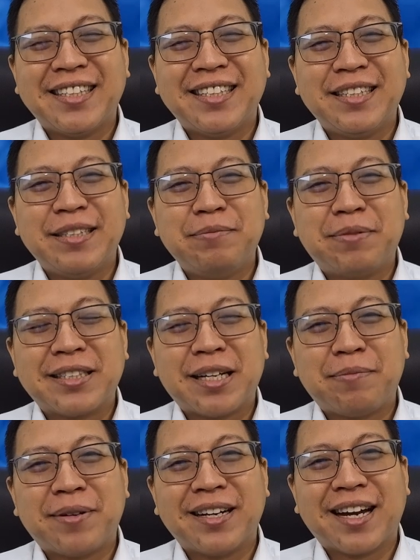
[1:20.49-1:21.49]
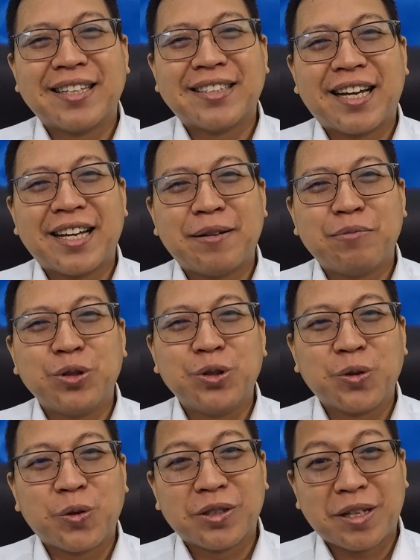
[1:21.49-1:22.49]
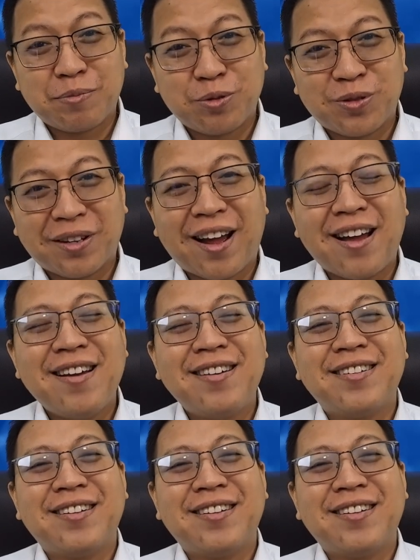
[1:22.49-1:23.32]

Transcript: ini bersama dengan saya Bu Yongko Saputra.